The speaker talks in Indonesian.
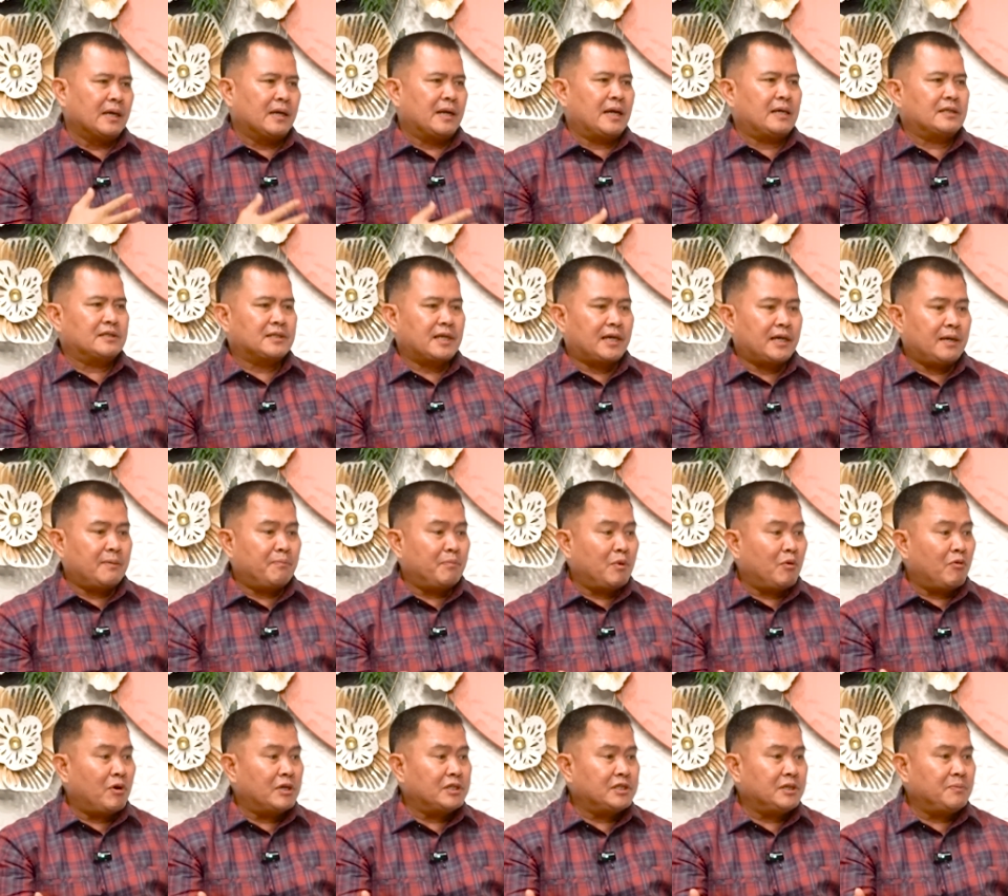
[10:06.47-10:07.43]
dan saya
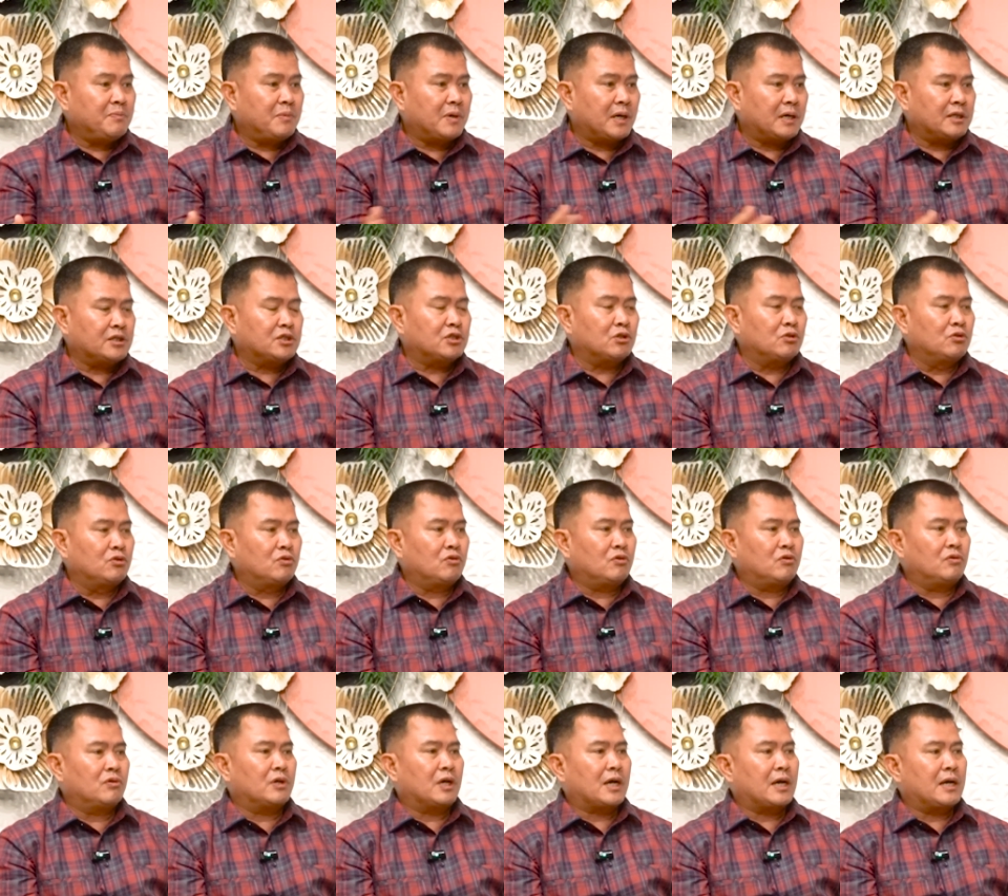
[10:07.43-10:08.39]
mewajibkan
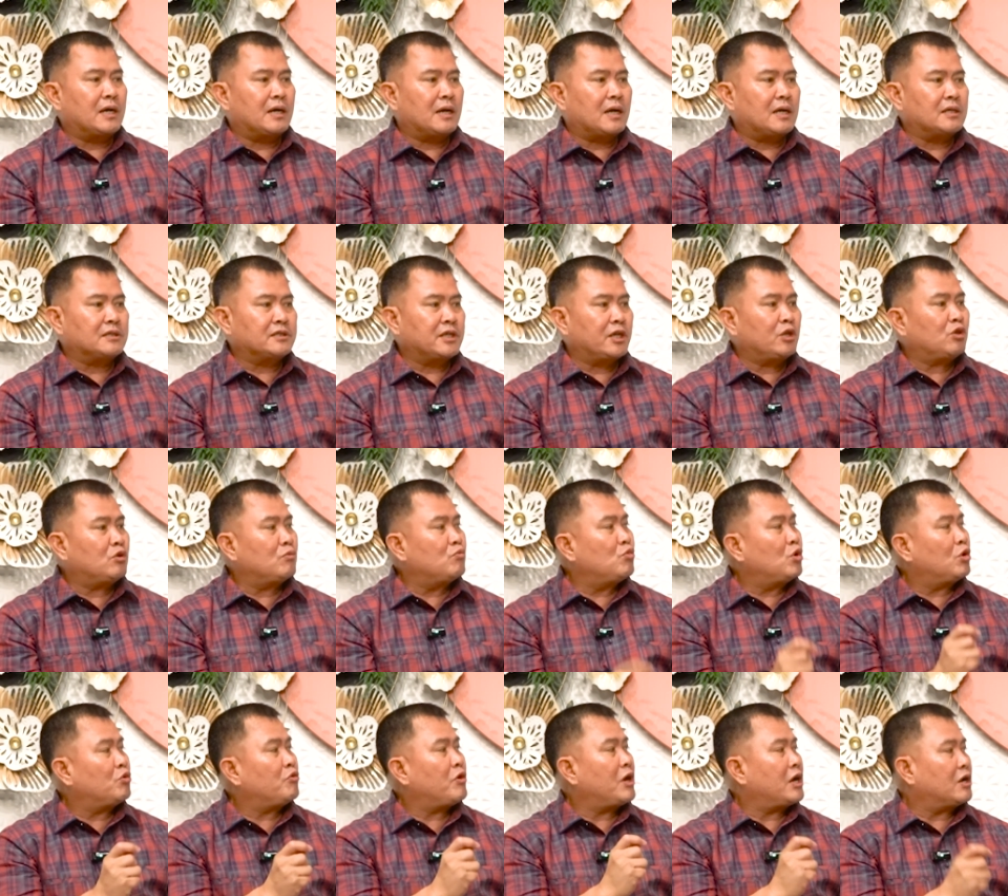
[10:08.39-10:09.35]
seluruh rekan-rekan saya itu
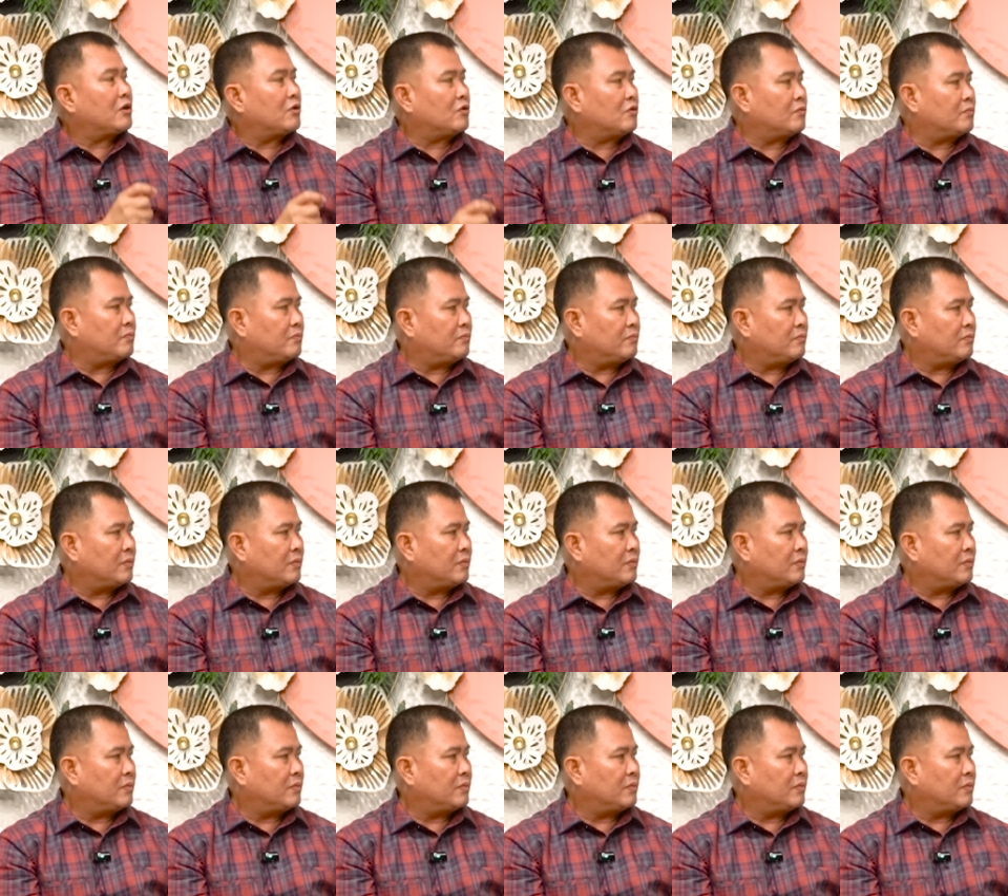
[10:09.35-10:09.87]
buat WA group.